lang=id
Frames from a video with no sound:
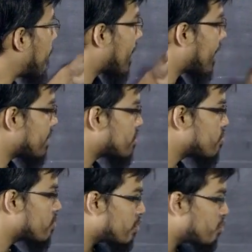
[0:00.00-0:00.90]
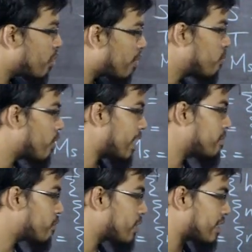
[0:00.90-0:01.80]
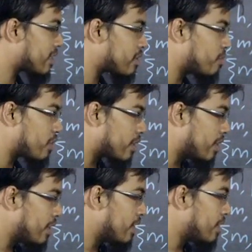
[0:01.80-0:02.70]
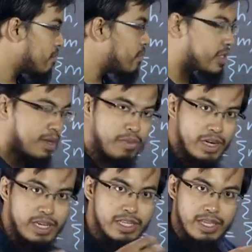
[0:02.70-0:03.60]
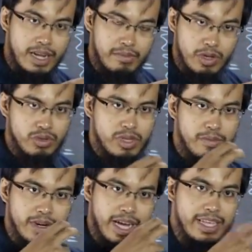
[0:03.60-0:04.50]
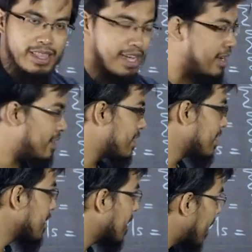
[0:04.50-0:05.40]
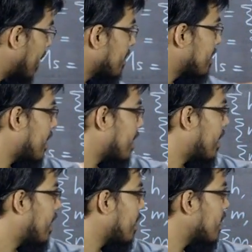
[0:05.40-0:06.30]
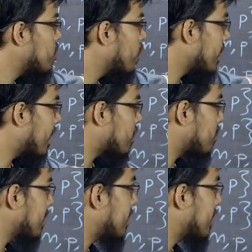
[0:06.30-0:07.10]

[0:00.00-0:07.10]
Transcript: apakah dua buah himpunan tersebut bisa beririsan, maksudnya berkaitan antara keduanya atau